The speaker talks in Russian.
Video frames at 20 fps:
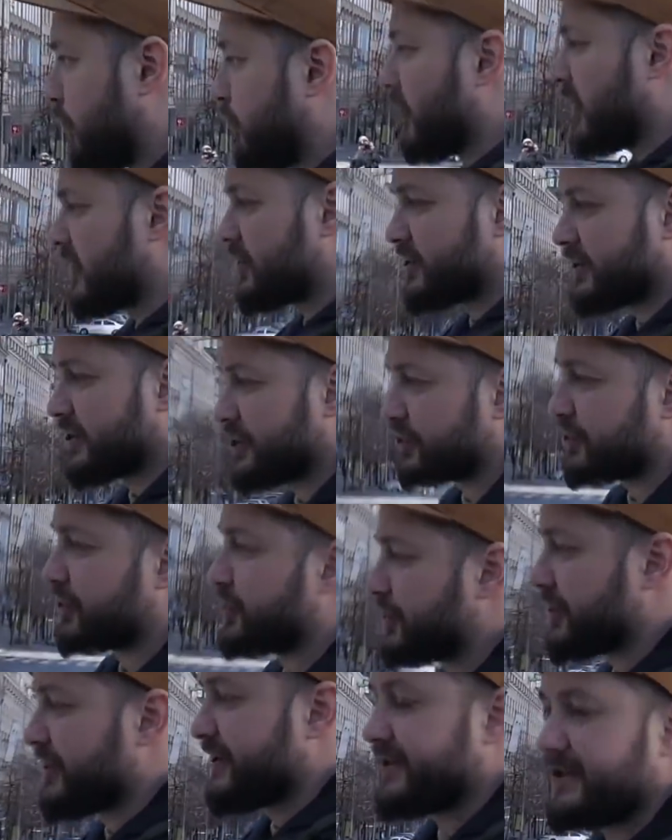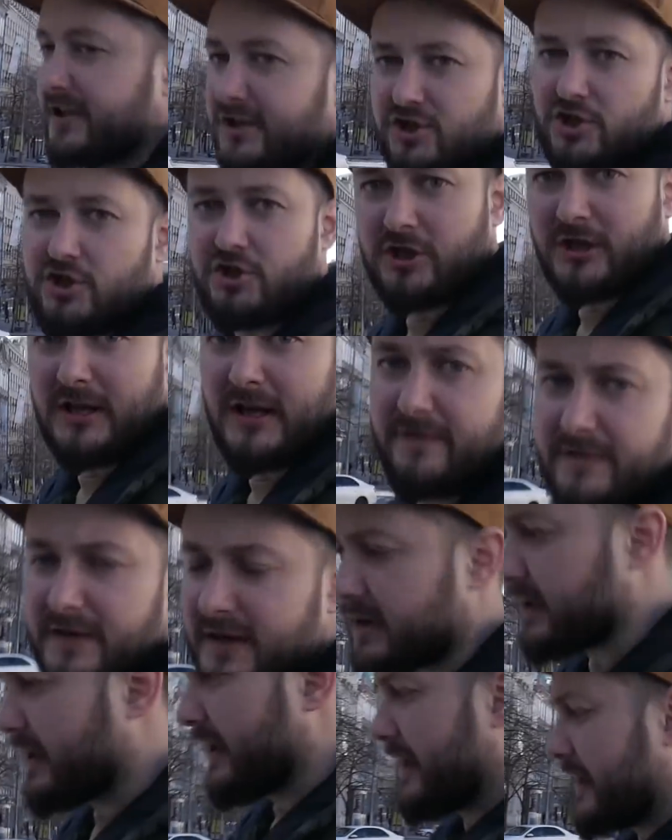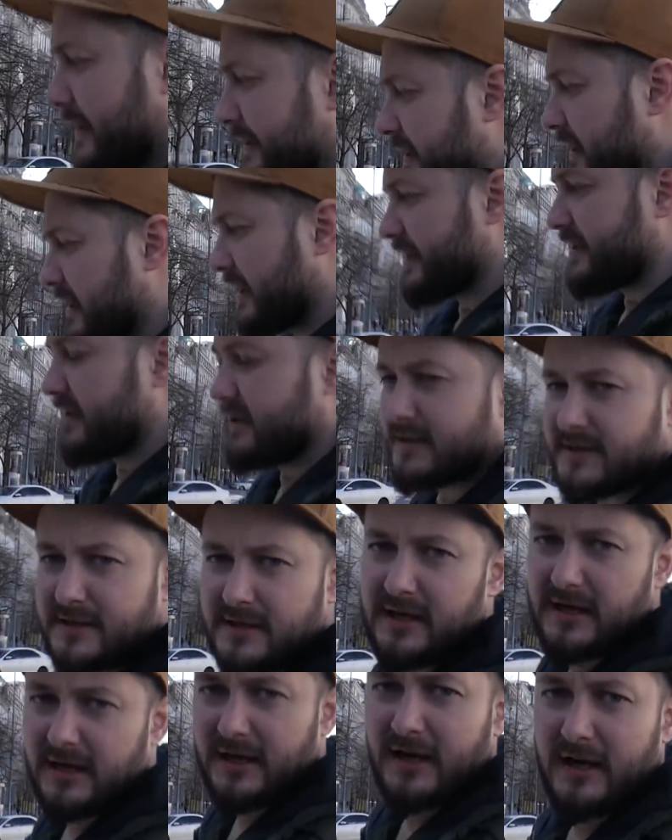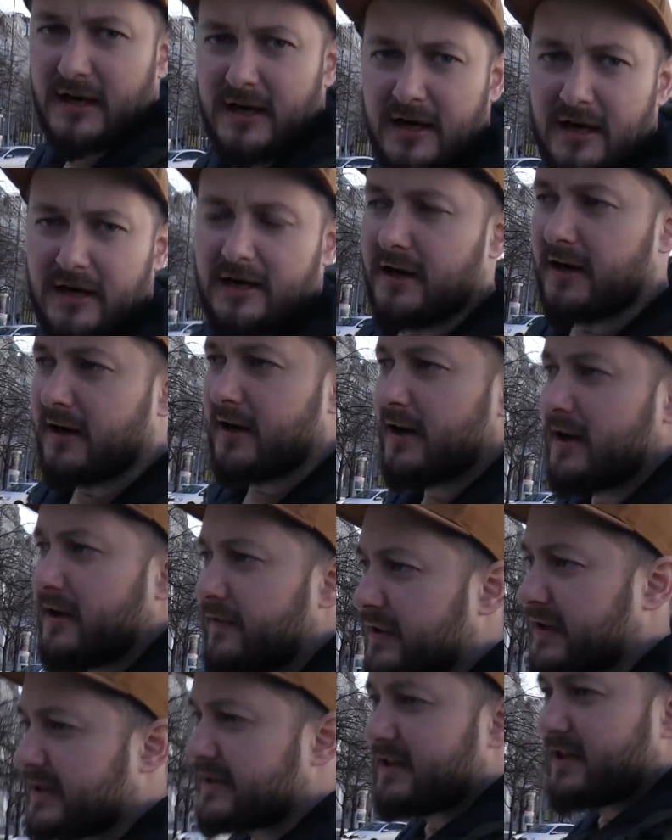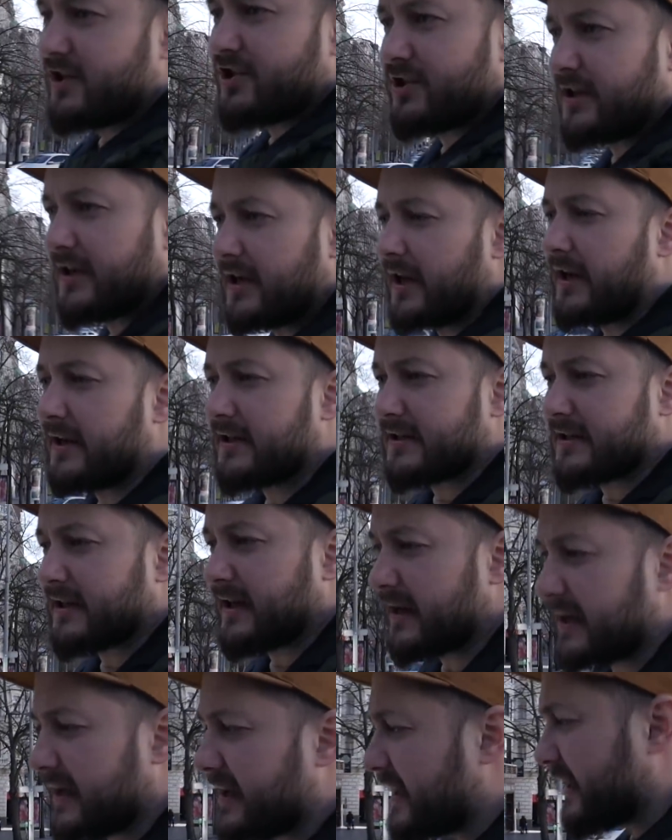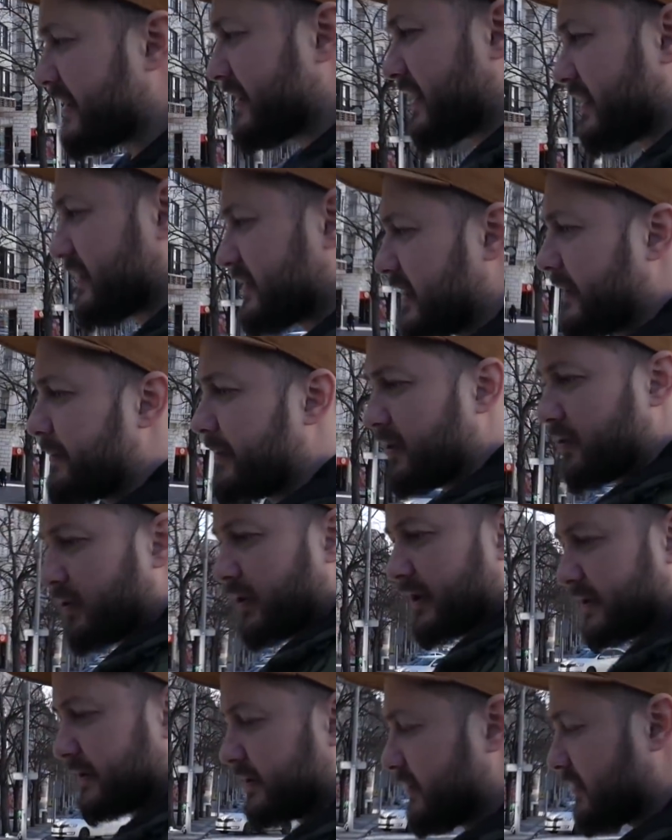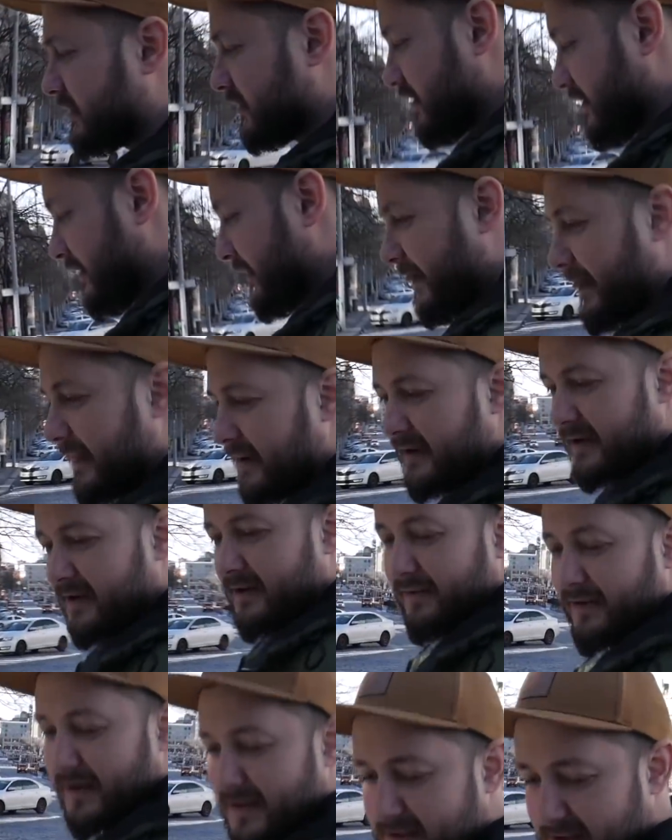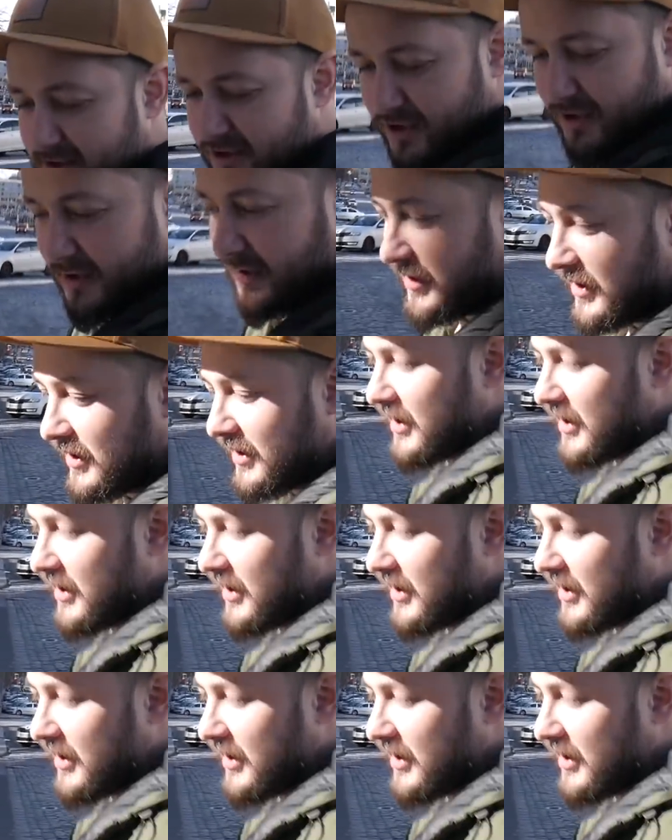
больше шести человек находиться э, в различных ресторанах, там аккуратно, в различных